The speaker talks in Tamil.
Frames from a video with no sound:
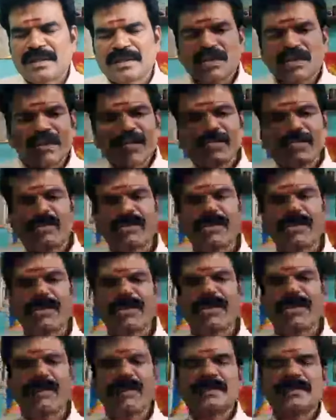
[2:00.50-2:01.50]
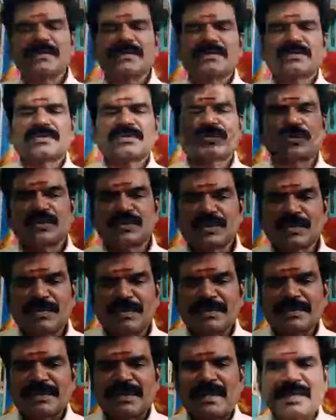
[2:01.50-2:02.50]
ஏதோ ஒரு வகையில்
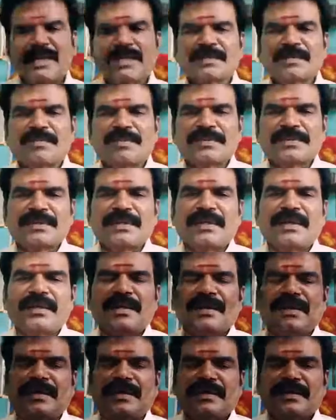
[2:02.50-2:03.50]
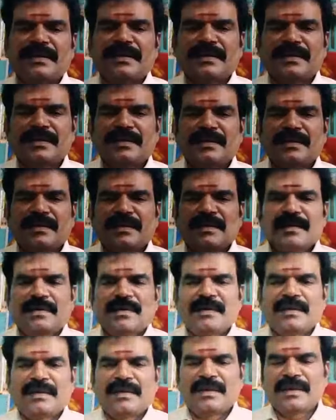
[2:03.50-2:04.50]
சொத்து பிரச்சனை இடத்து பிரச்சனையில்
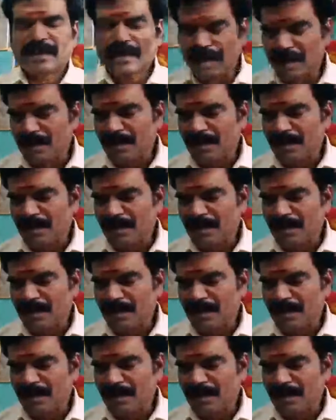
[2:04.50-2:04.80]
எங்கள்